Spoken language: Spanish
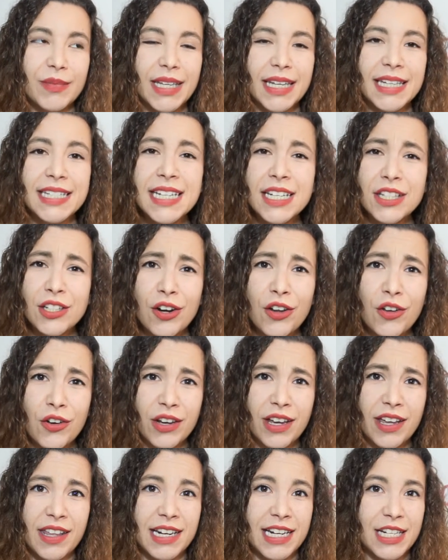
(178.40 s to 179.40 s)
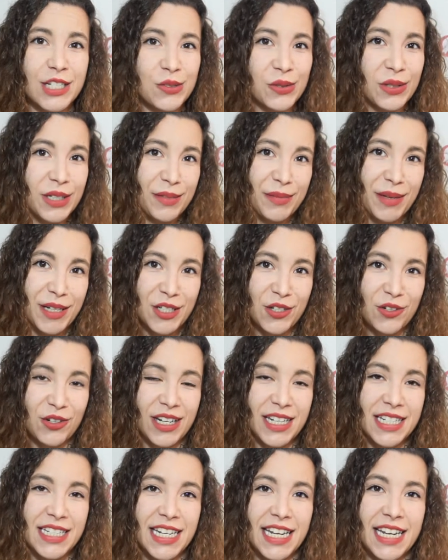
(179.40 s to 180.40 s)
es la trilogía de las últimas
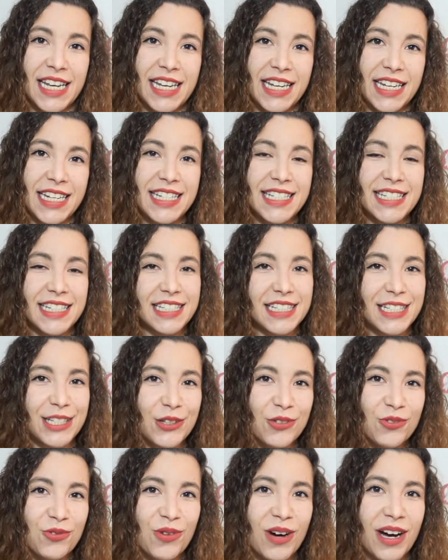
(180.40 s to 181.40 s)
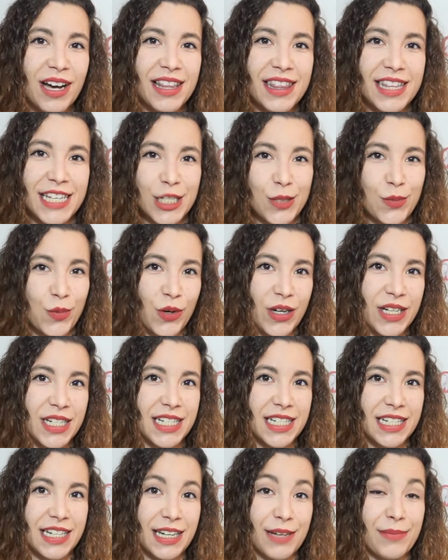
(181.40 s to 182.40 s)
horas y se sitúa
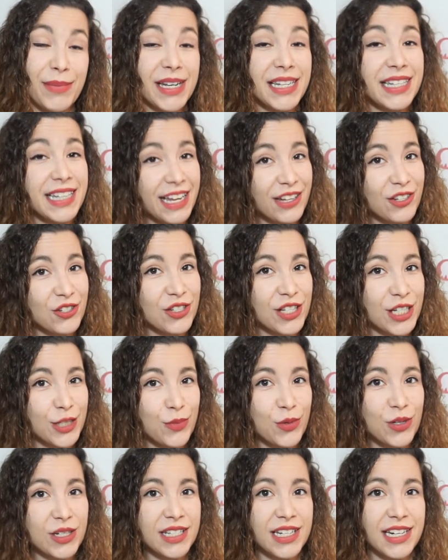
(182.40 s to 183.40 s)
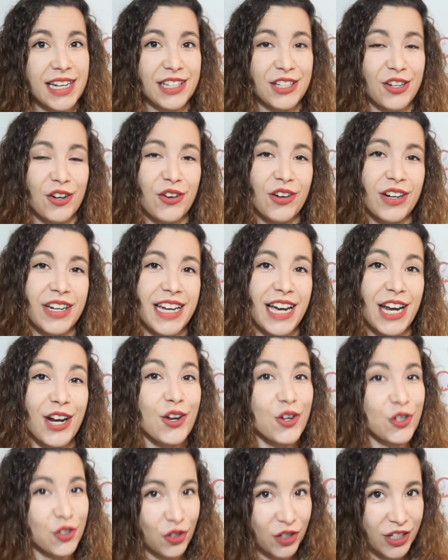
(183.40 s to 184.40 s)
después, 20 eh, años después de la trilogía
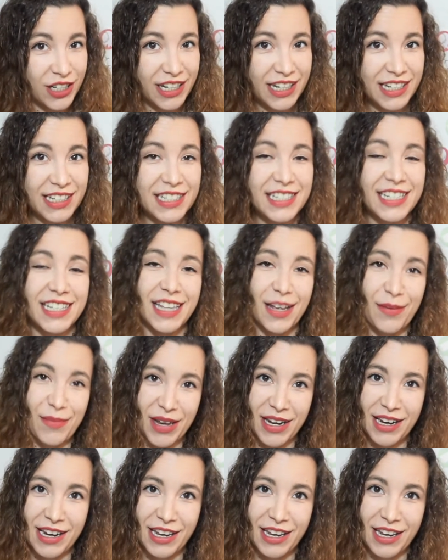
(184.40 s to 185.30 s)
Los Orígenes, que también